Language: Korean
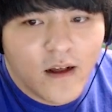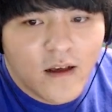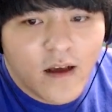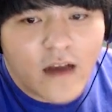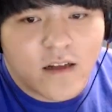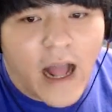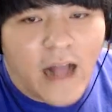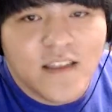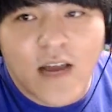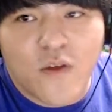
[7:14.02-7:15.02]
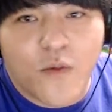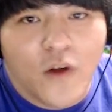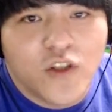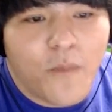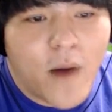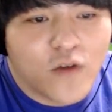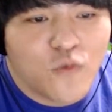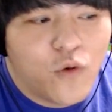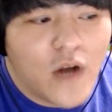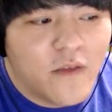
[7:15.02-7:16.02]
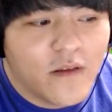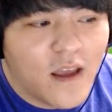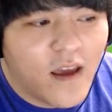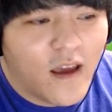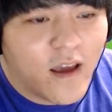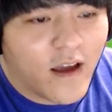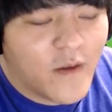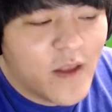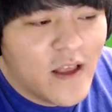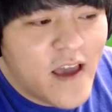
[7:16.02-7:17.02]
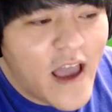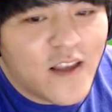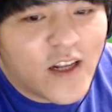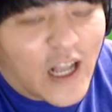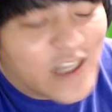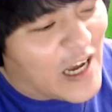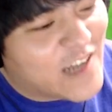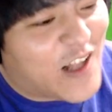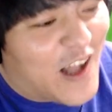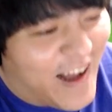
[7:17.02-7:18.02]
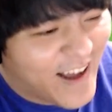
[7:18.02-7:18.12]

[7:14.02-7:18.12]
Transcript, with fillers: 아, 그때 앉아서 면접 봐가지고 몰랐는데 애들이 다 작다.